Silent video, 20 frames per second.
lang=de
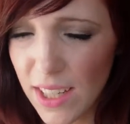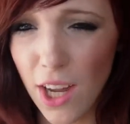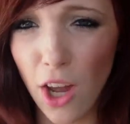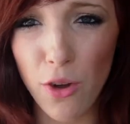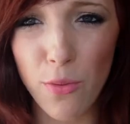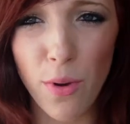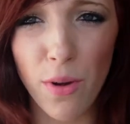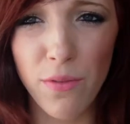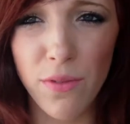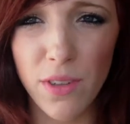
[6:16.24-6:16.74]

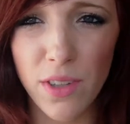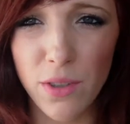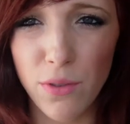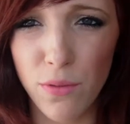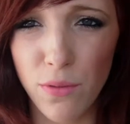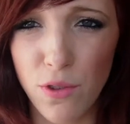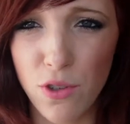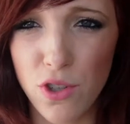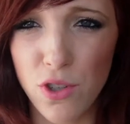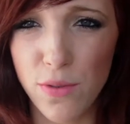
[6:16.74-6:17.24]
ja, über
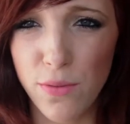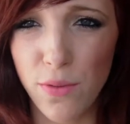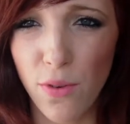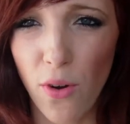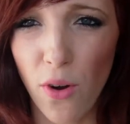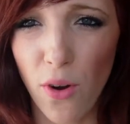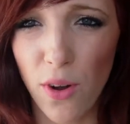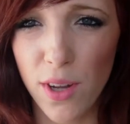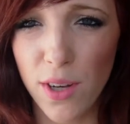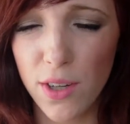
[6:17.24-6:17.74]
Videowünsche
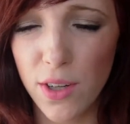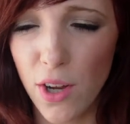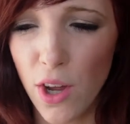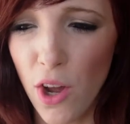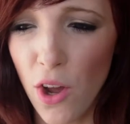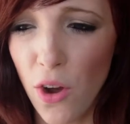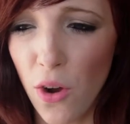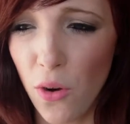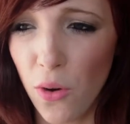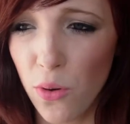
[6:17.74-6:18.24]
freuen
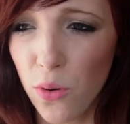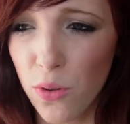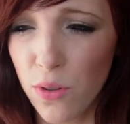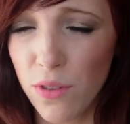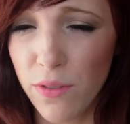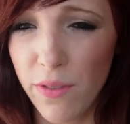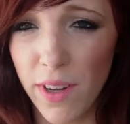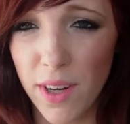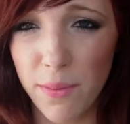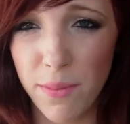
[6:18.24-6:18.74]

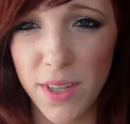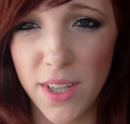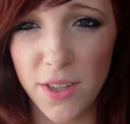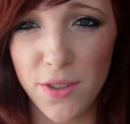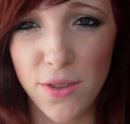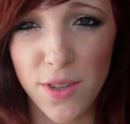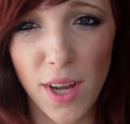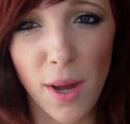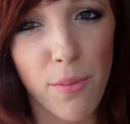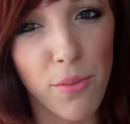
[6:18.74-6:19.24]
und wenn ihr mich
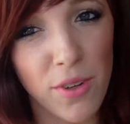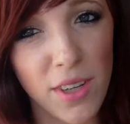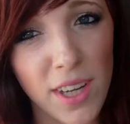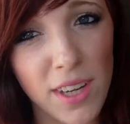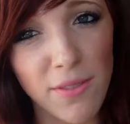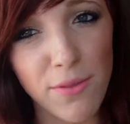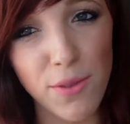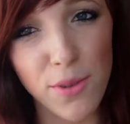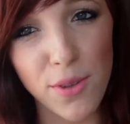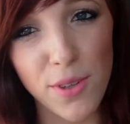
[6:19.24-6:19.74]
natürlich
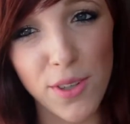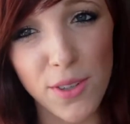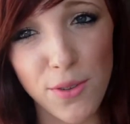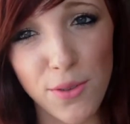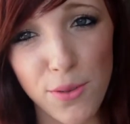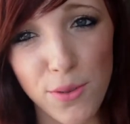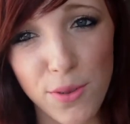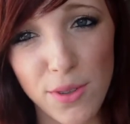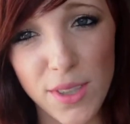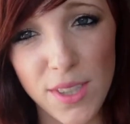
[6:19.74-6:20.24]
abonnieren würdet
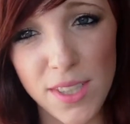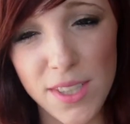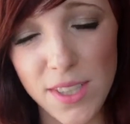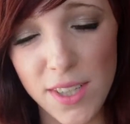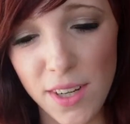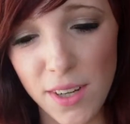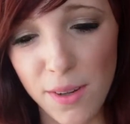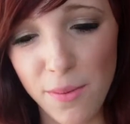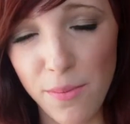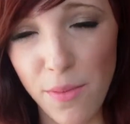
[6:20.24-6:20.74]

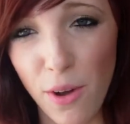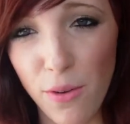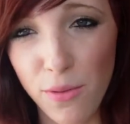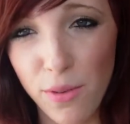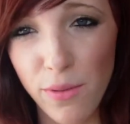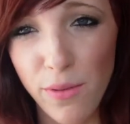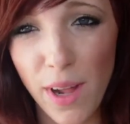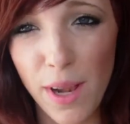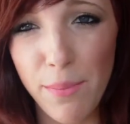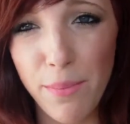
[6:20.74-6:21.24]
und ähm, auf
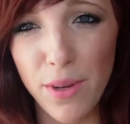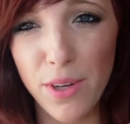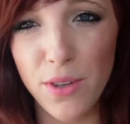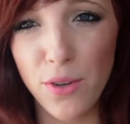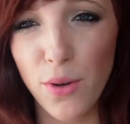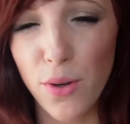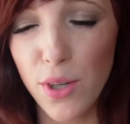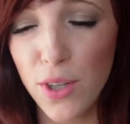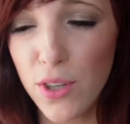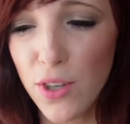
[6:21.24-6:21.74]
Gefällt mir
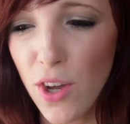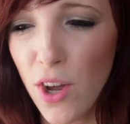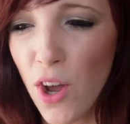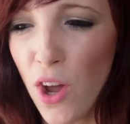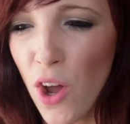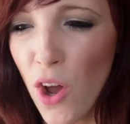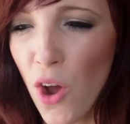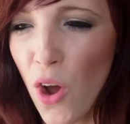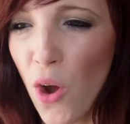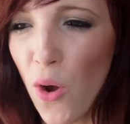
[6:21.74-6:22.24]
drückt.
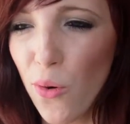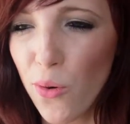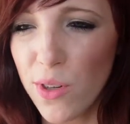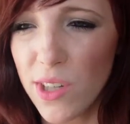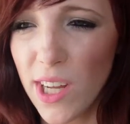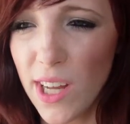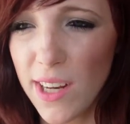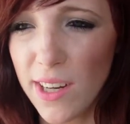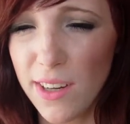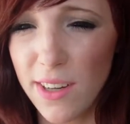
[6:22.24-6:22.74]

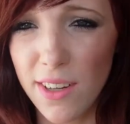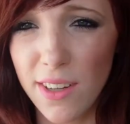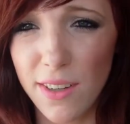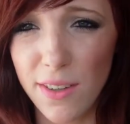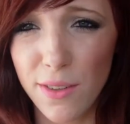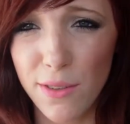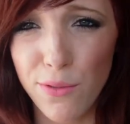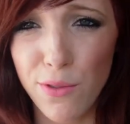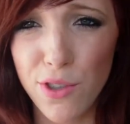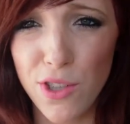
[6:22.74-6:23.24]
Und dann
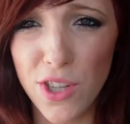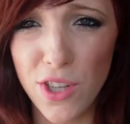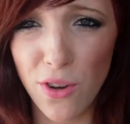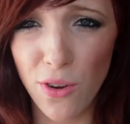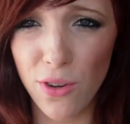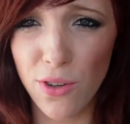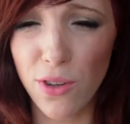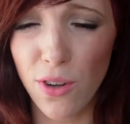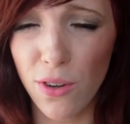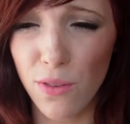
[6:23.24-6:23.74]
äh, wünsche ich
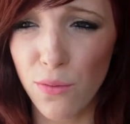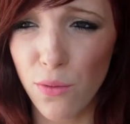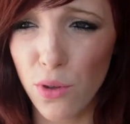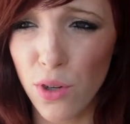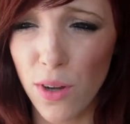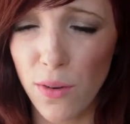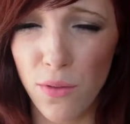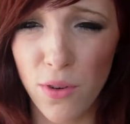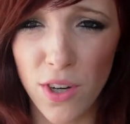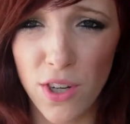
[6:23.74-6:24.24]
euch noch einen
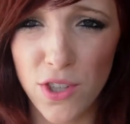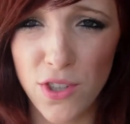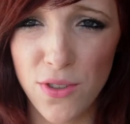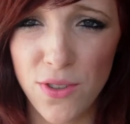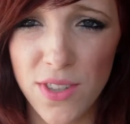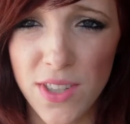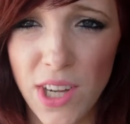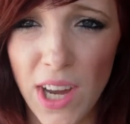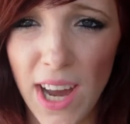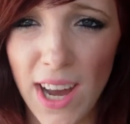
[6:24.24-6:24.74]

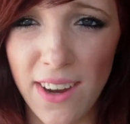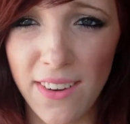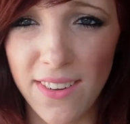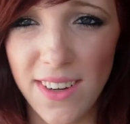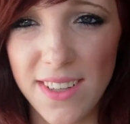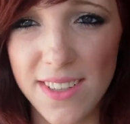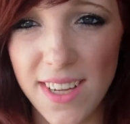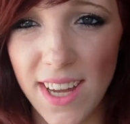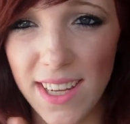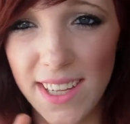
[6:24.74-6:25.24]
wunderschönen Tag und
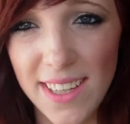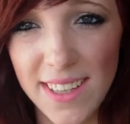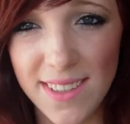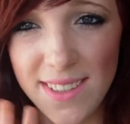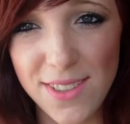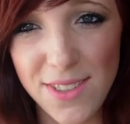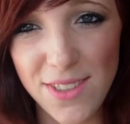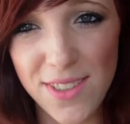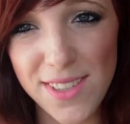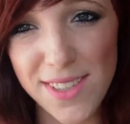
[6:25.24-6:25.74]
dann sage ich
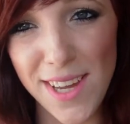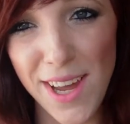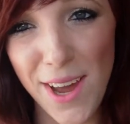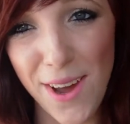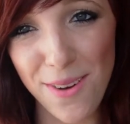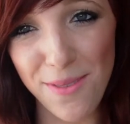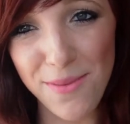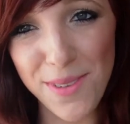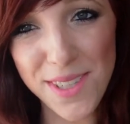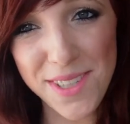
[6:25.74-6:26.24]
jetzt Tschüss
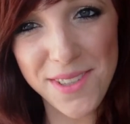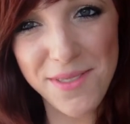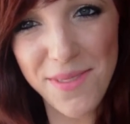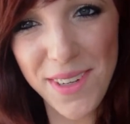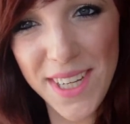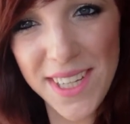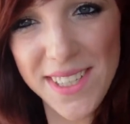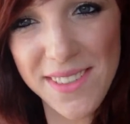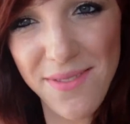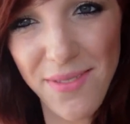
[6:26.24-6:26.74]
und bis zum
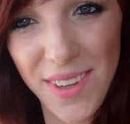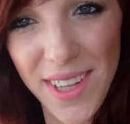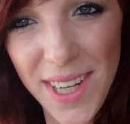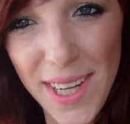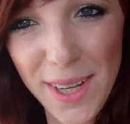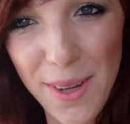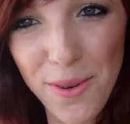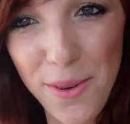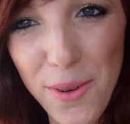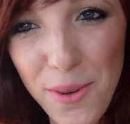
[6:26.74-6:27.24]
nächsten
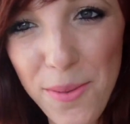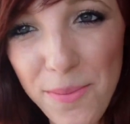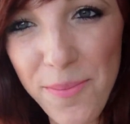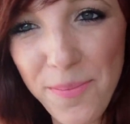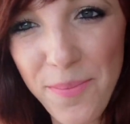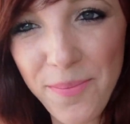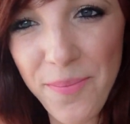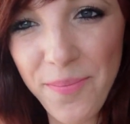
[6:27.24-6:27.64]
Video.